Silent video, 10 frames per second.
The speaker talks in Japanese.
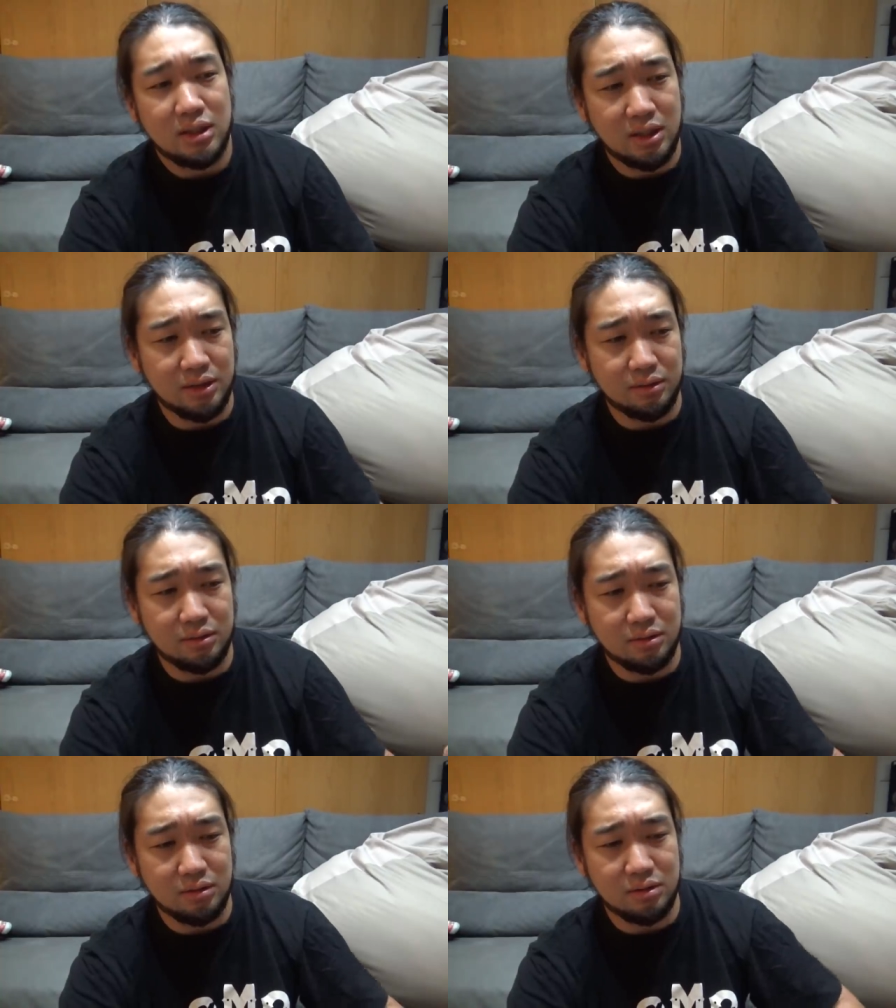なあ
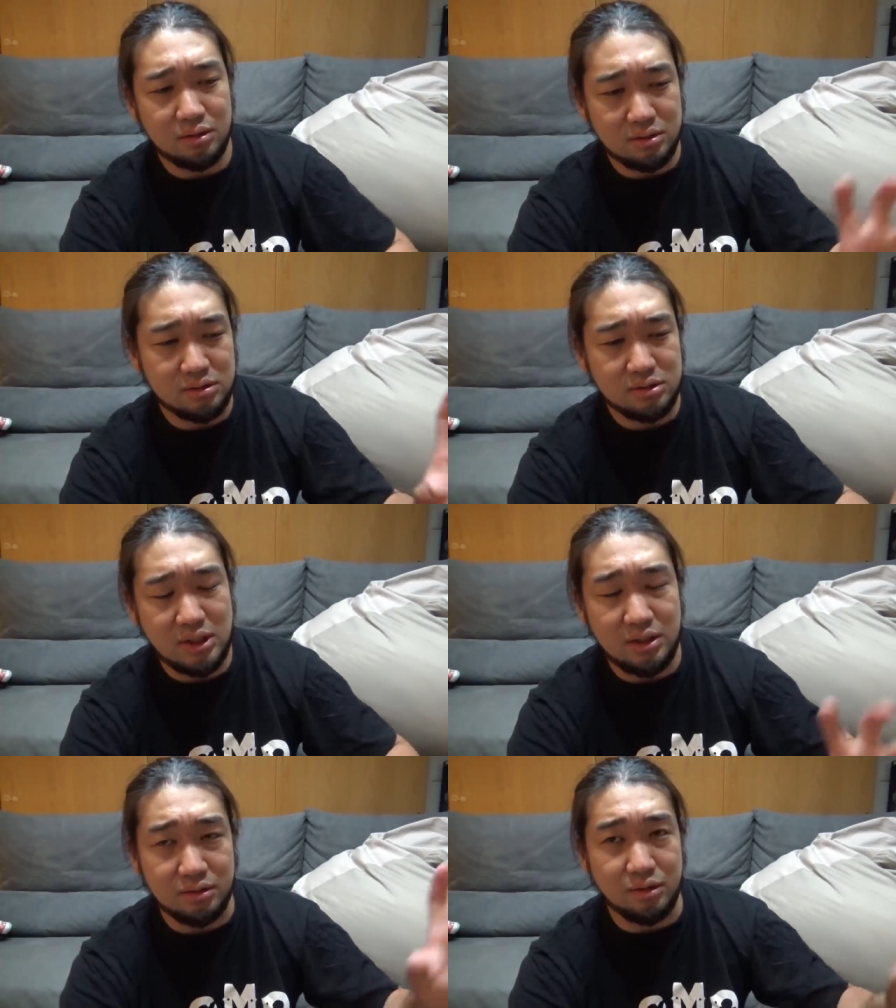のー、
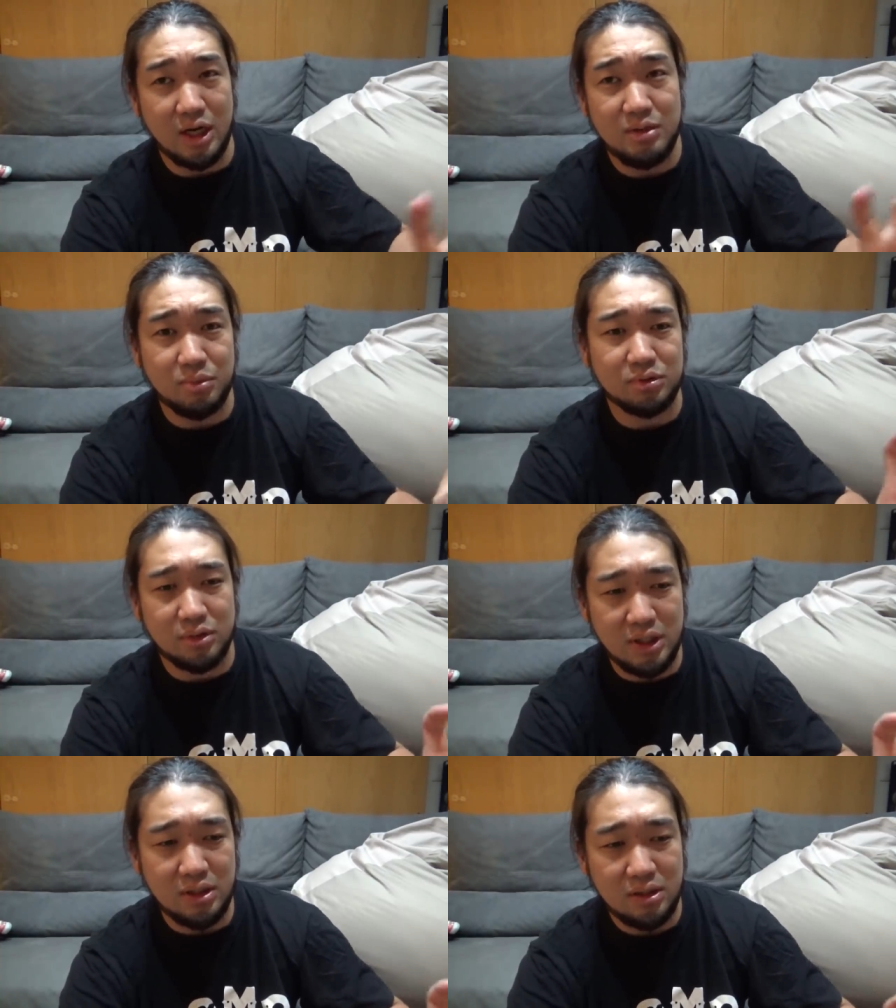猿の相棒と
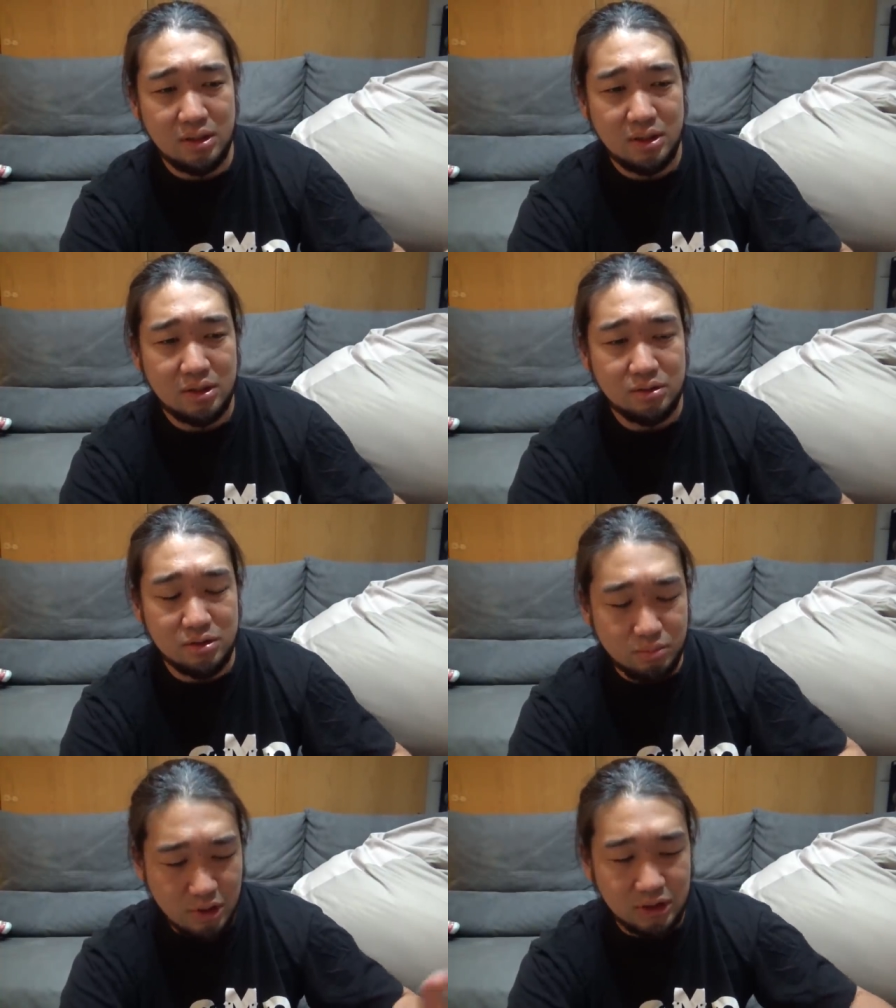ね盗
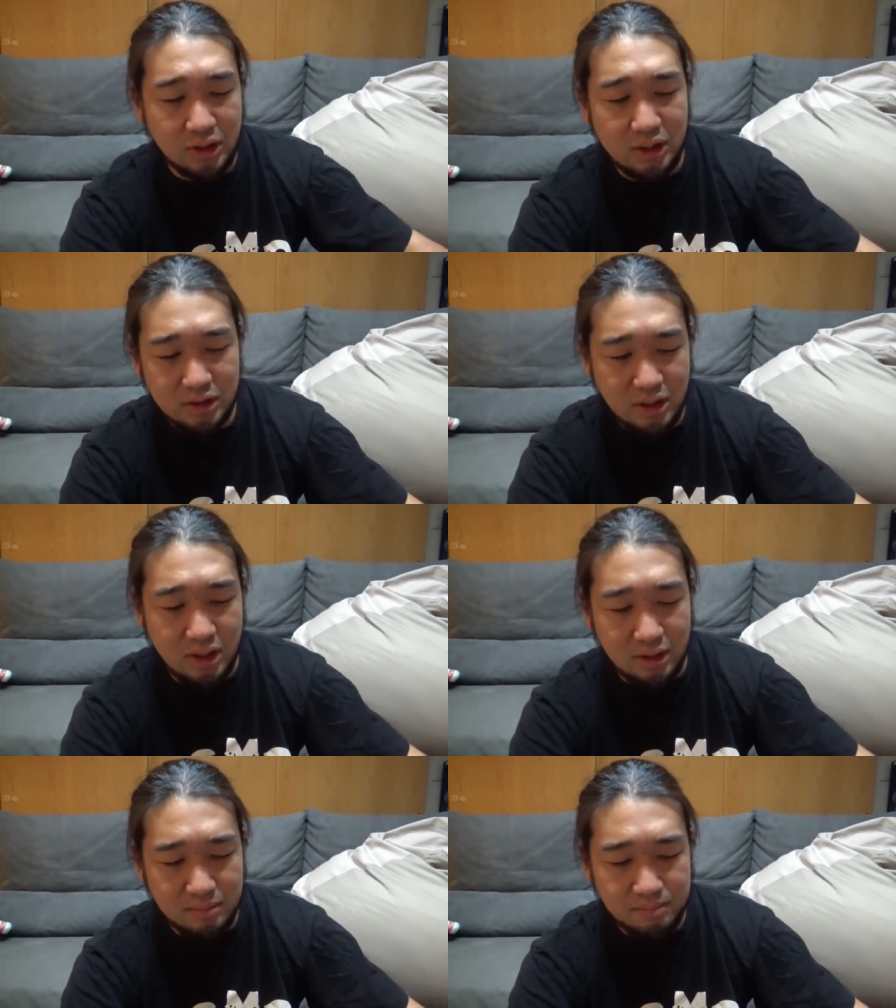みを働い
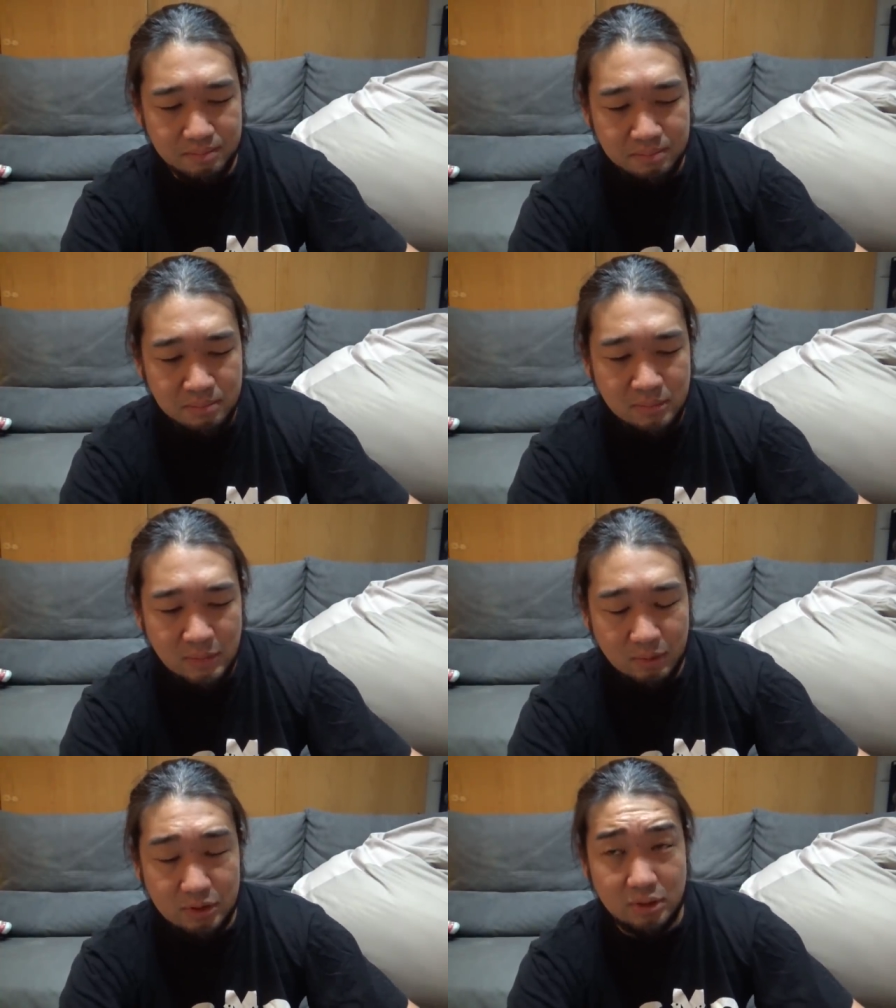て、
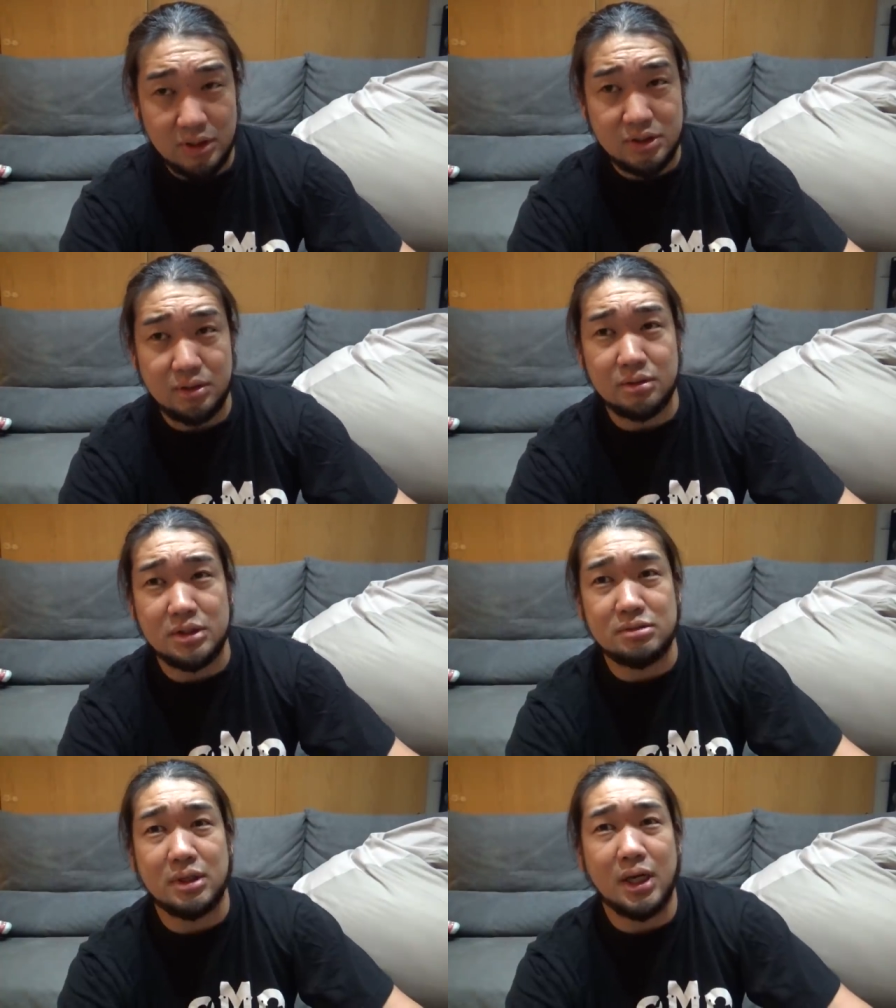まあ、暮らしてるん
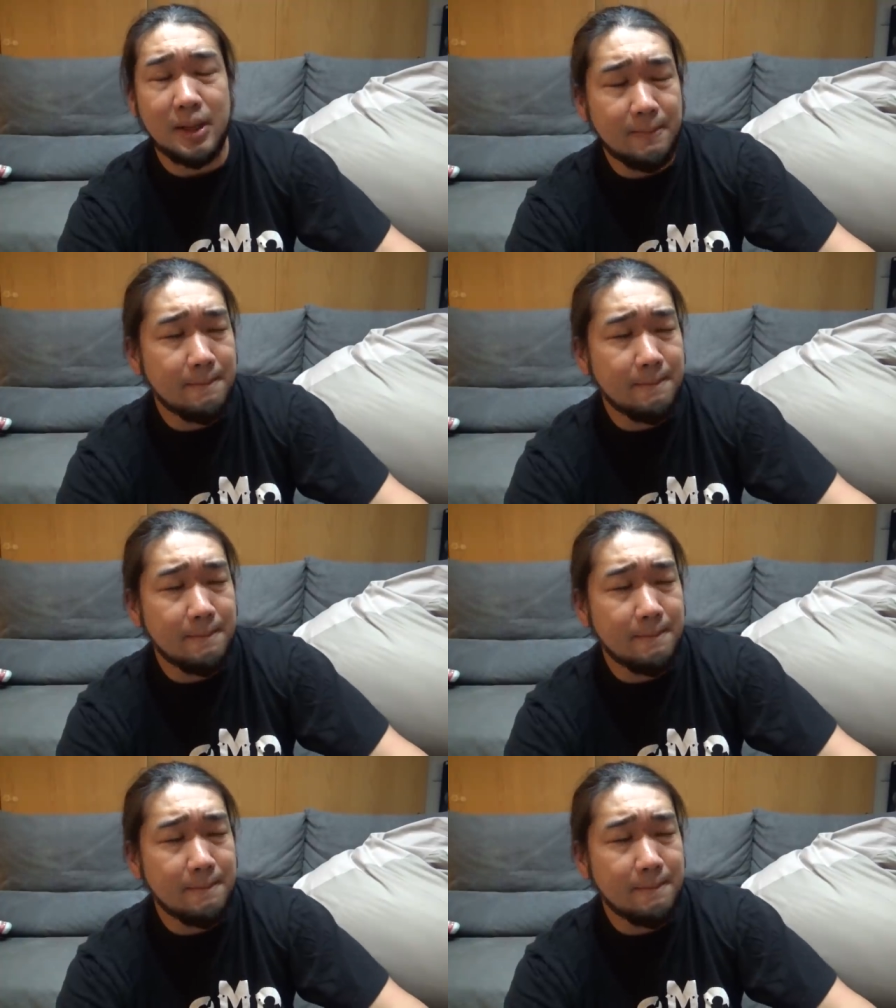ですわな